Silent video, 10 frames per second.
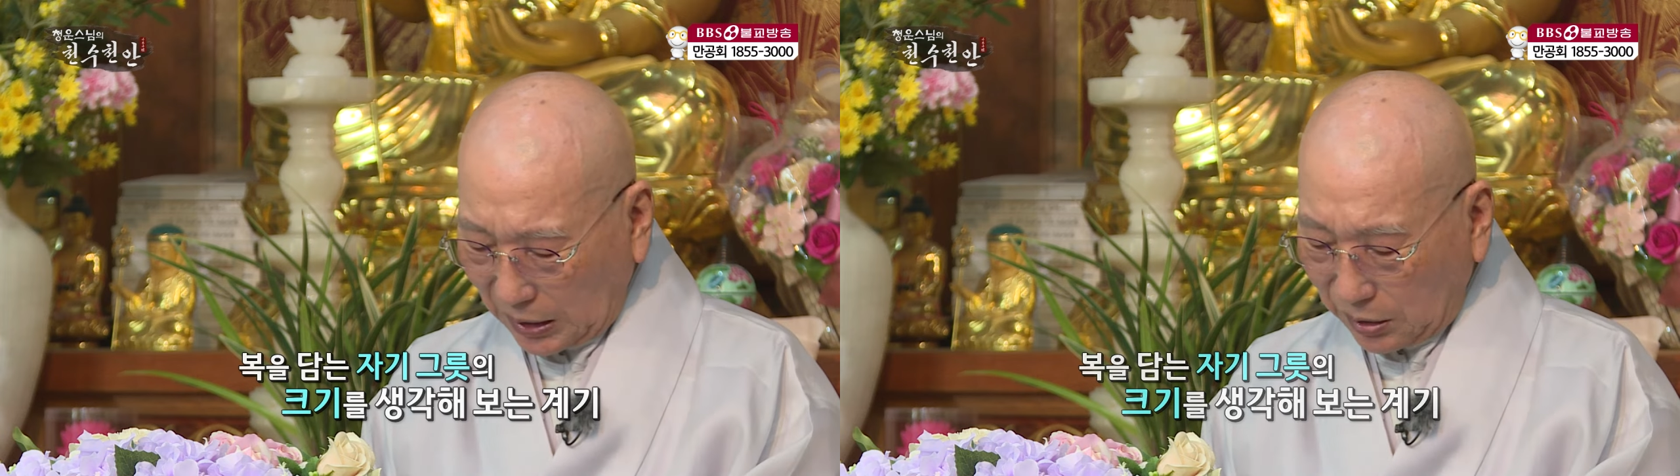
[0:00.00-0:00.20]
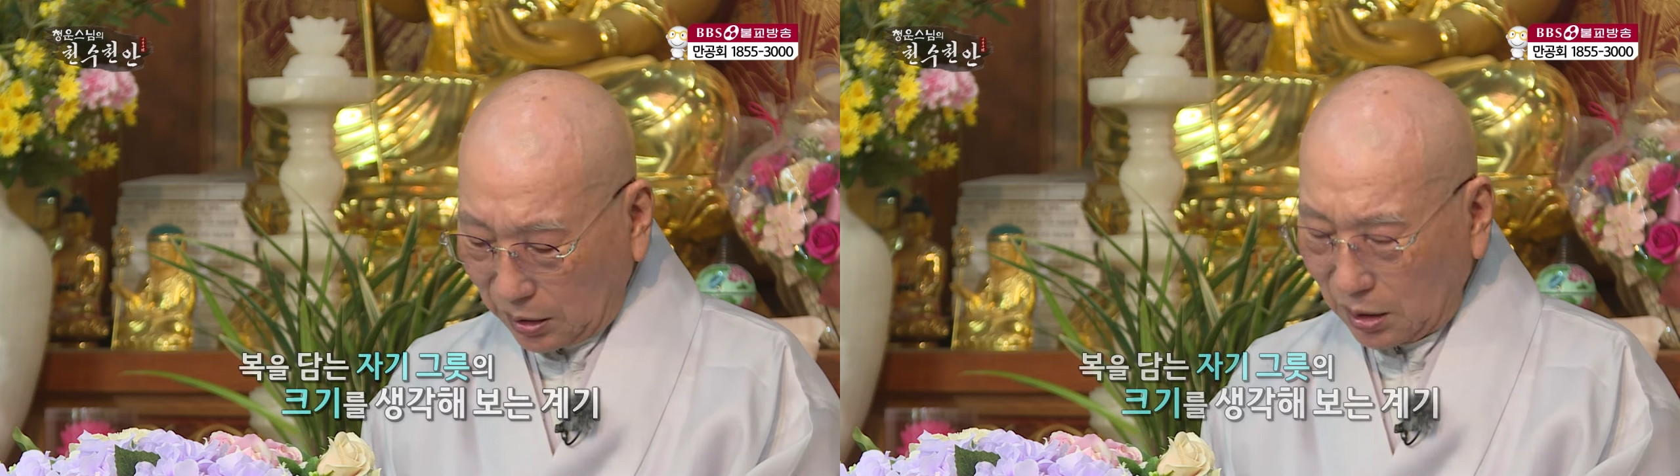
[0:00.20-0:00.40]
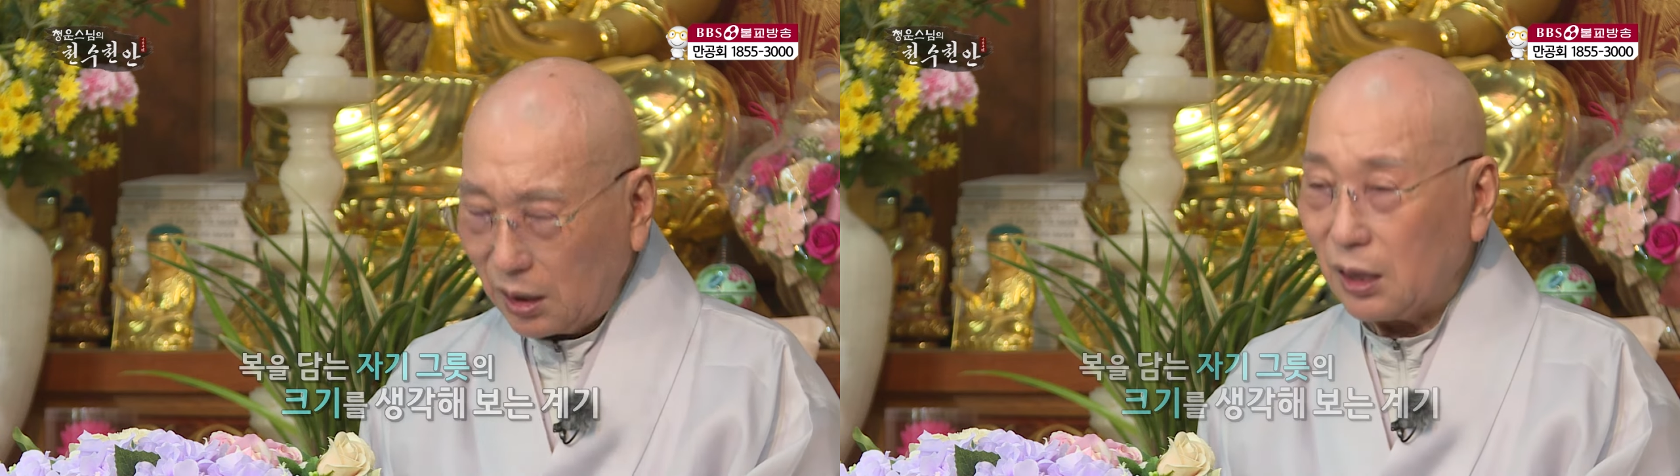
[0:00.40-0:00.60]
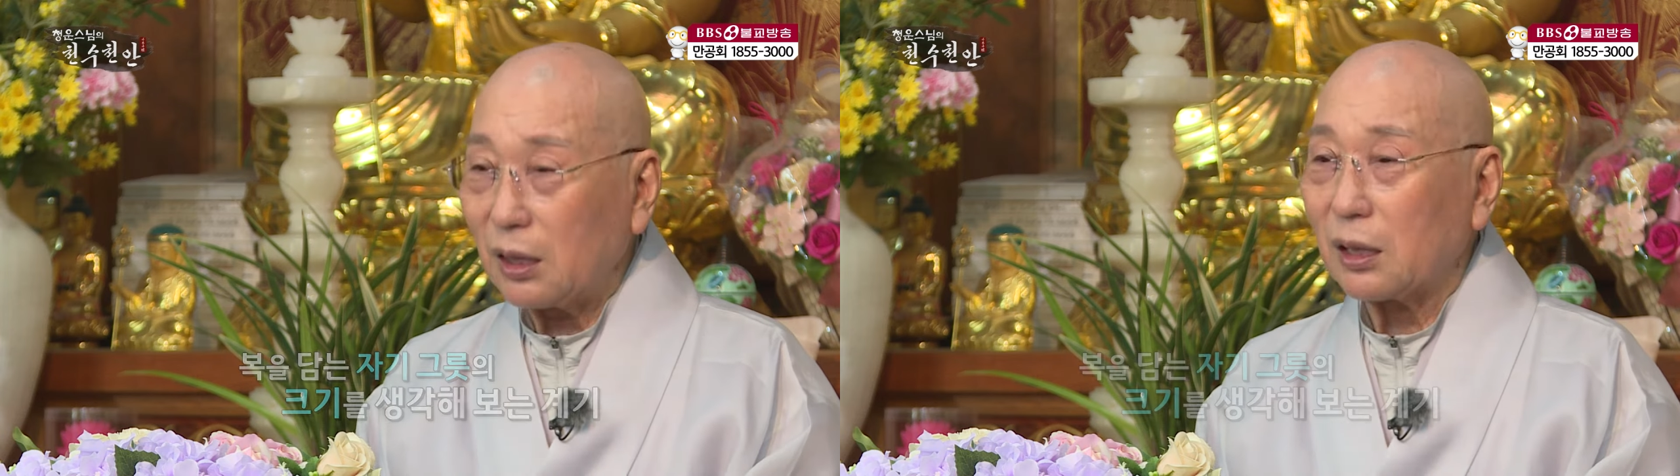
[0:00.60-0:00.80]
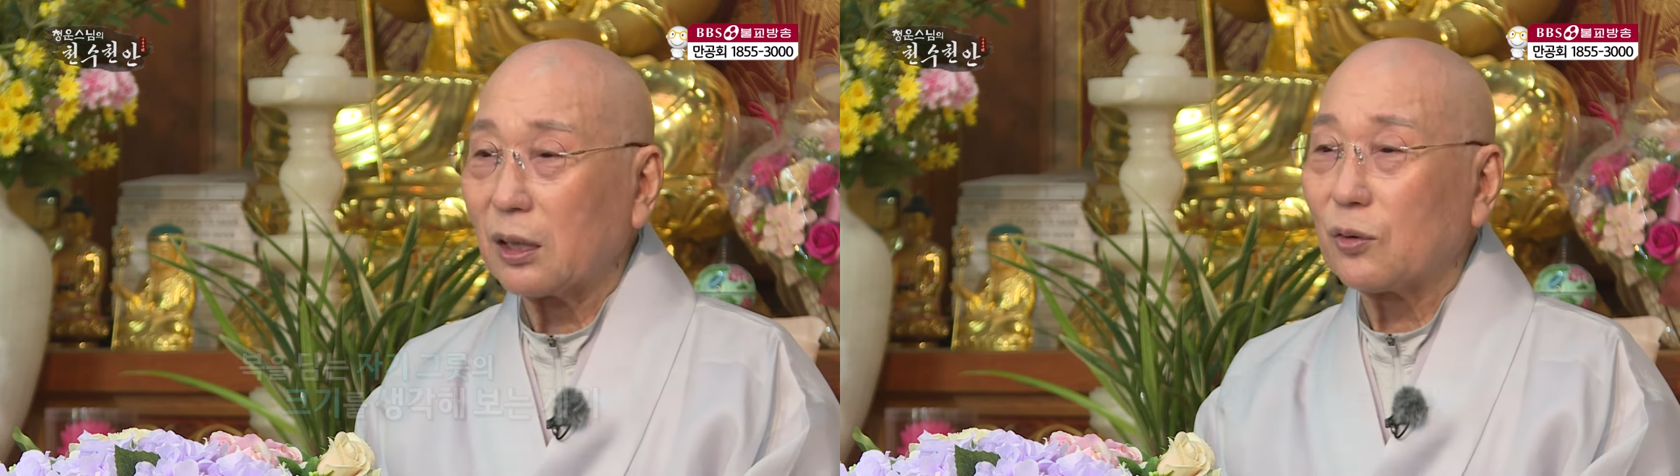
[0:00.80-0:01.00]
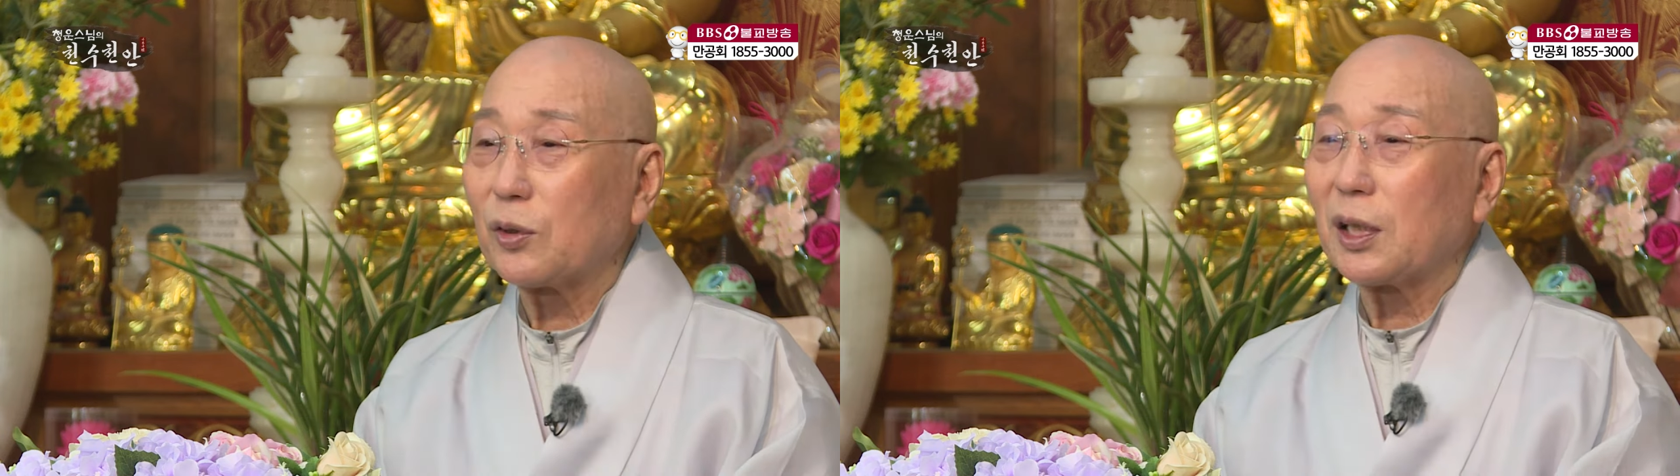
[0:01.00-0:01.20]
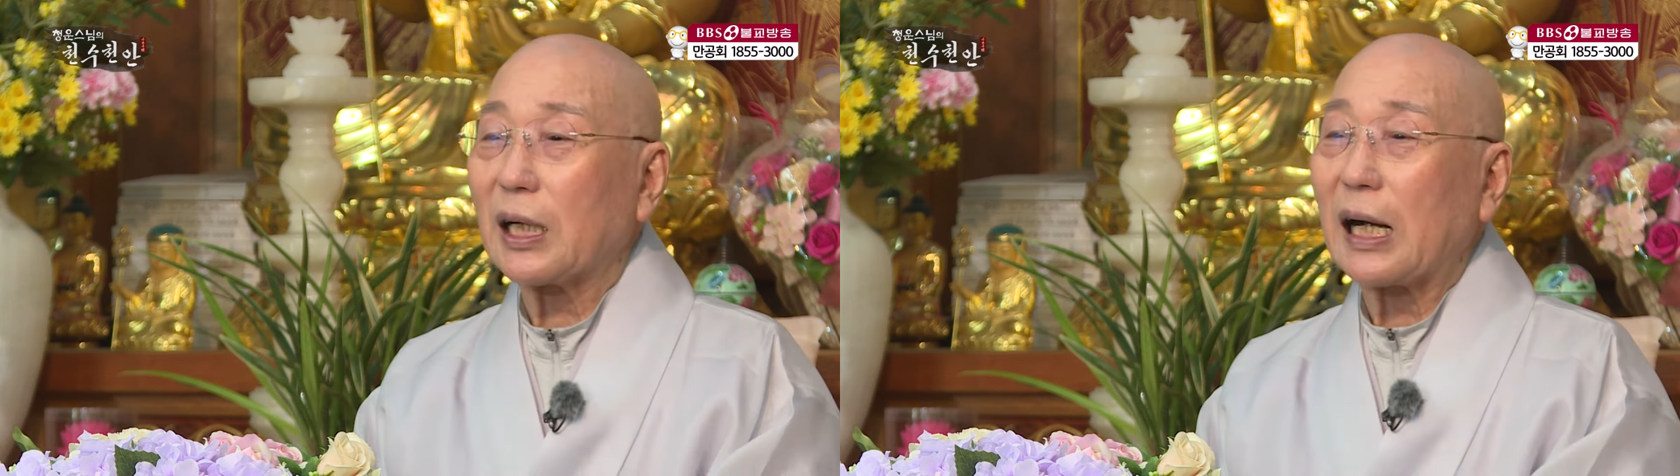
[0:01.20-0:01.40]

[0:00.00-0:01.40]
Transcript: 그래서 어, 우리들이